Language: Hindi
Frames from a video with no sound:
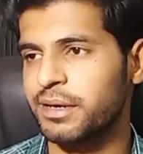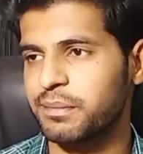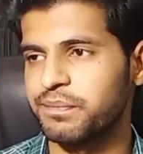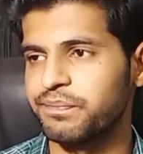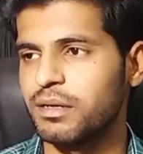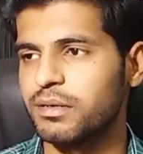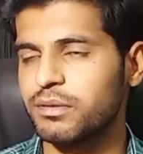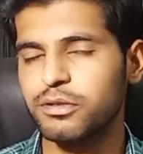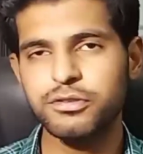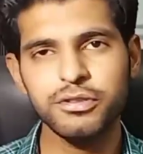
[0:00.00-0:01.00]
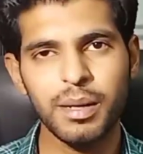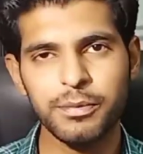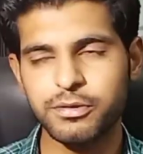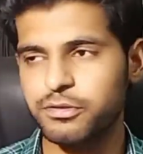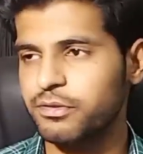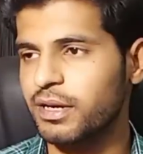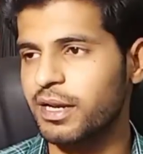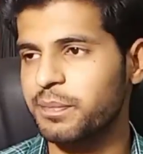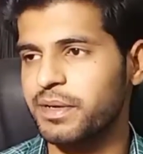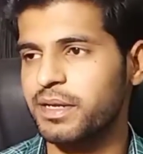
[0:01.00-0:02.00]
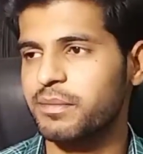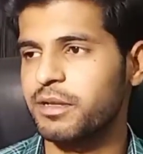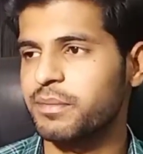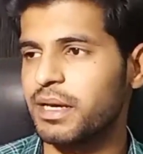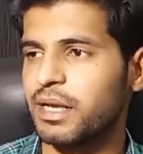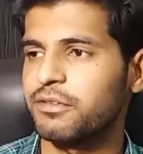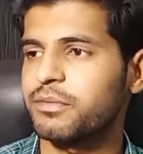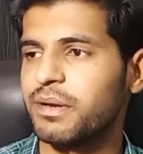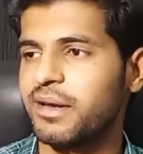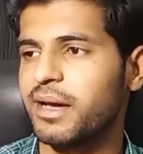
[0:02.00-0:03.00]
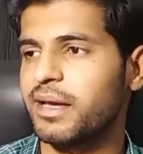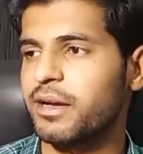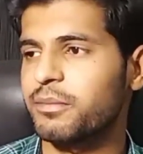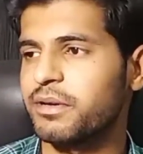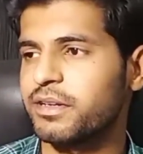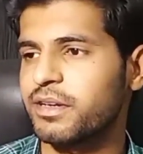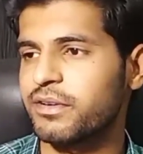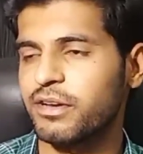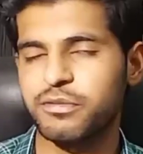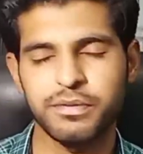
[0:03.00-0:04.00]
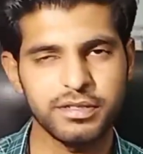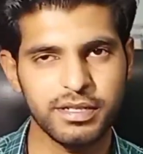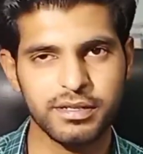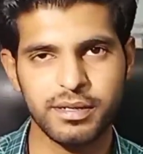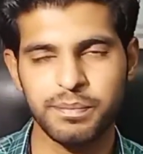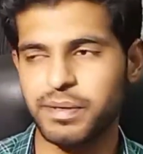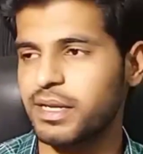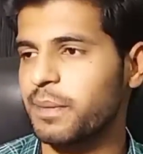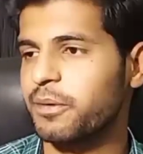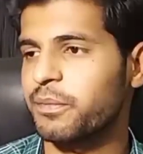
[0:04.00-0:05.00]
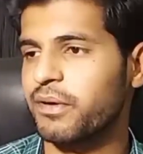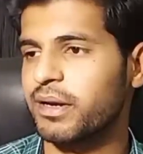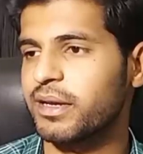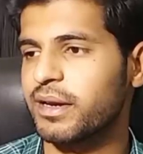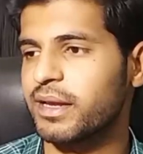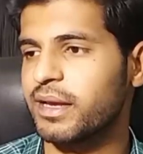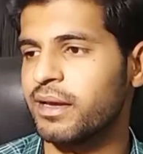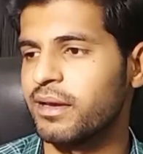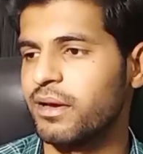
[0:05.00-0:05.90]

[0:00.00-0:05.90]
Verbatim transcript: धर्म सौ आपको दोस्तों खाने पीने की मद में अलाउंस मिल रहा है अकोमोडेशन ट्रांसपोर्टेशन कंपनी आपको प्रोवाइड कर रही है